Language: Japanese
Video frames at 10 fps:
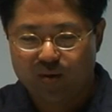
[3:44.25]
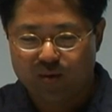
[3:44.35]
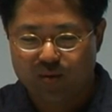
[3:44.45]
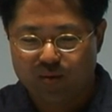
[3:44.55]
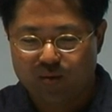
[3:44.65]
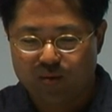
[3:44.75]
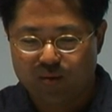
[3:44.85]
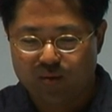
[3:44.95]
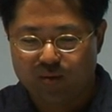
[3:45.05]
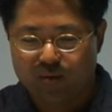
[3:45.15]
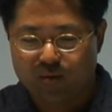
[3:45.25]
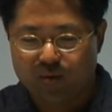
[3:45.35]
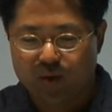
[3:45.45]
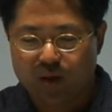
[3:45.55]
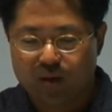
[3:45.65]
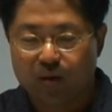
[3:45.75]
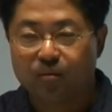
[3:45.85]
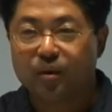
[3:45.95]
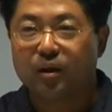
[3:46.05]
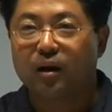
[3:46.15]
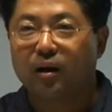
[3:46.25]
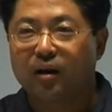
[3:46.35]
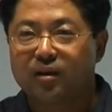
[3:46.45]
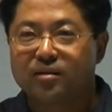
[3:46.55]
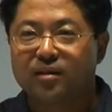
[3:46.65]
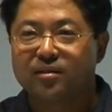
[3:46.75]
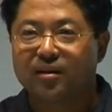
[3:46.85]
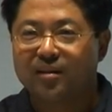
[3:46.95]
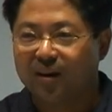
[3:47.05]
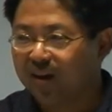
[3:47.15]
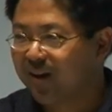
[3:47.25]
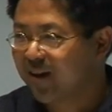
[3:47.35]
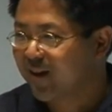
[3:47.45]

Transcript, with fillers: あのコレクターの2人が勝ち合っちゃって